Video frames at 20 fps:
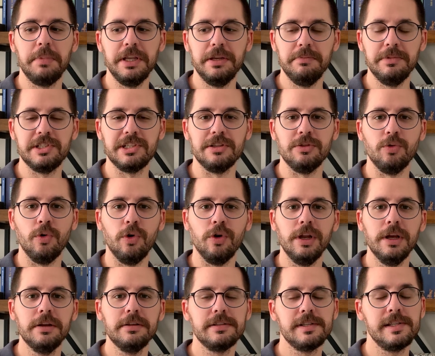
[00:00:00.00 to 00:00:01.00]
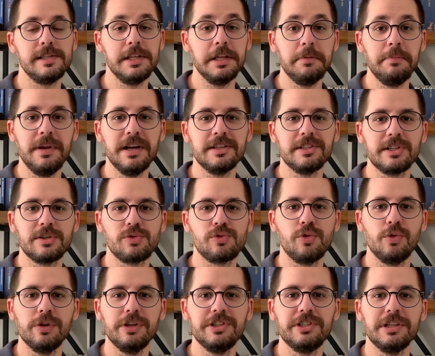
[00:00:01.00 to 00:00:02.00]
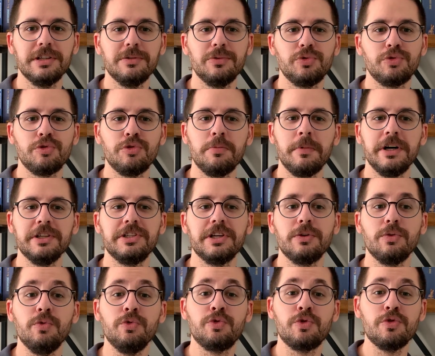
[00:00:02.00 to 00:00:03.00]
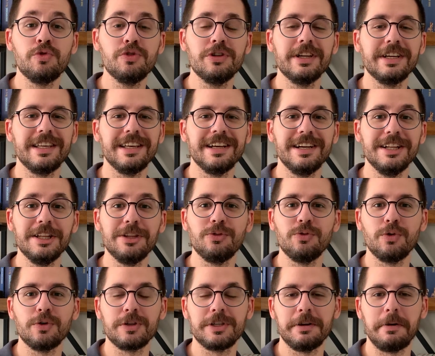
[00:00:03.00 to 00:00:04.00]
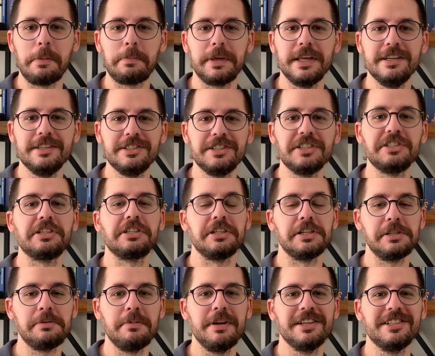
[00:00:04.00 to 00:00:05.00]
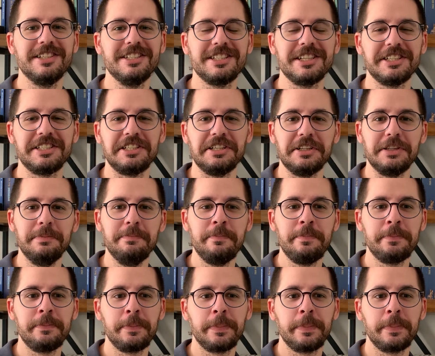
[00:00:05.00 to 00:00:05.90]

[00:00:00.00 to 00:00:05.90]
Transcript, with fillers: Benim için de öyle. Sizleri birazcık zorlayacağını düşündüm ancak 3. dakikada doğru cevap gelince açıkçası birazcık şaşırdım.